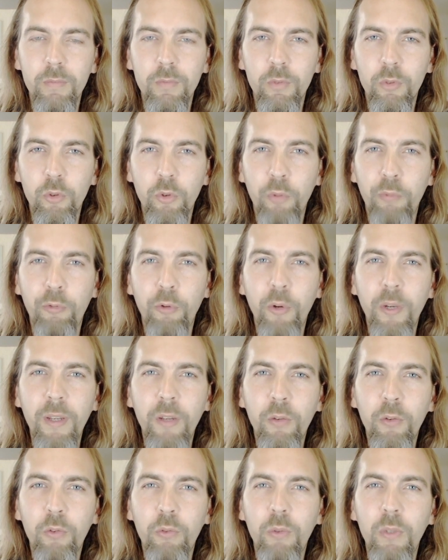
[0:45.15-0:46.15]
Je ferai
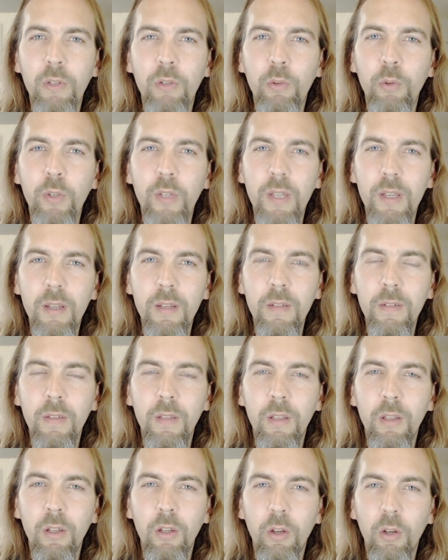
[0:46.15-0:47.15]
ensuite le lien
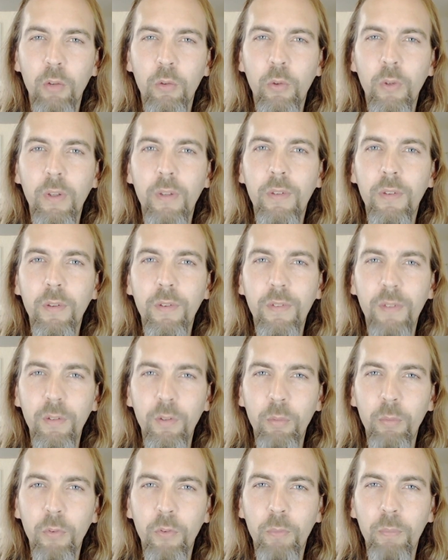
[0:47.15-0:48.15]
entre les
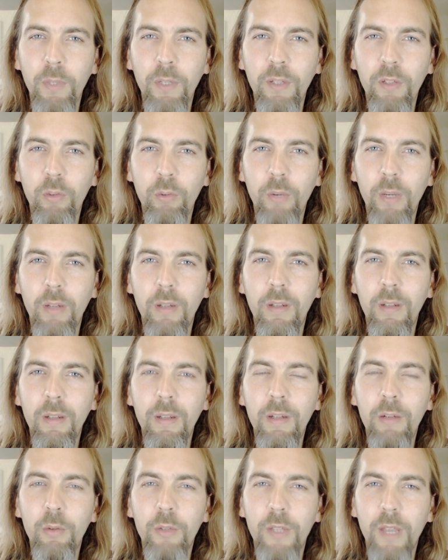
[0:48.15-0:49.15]
enseignements spirituels
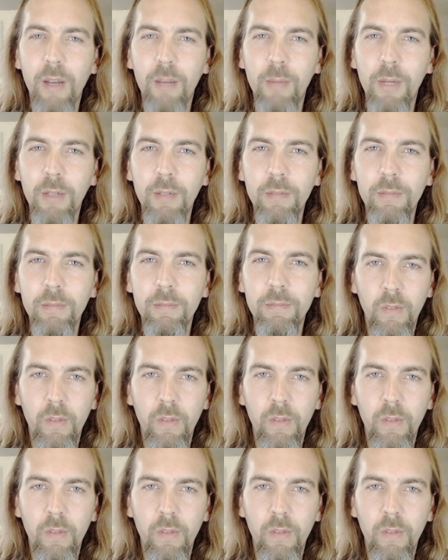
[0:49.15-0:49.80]
et le karma.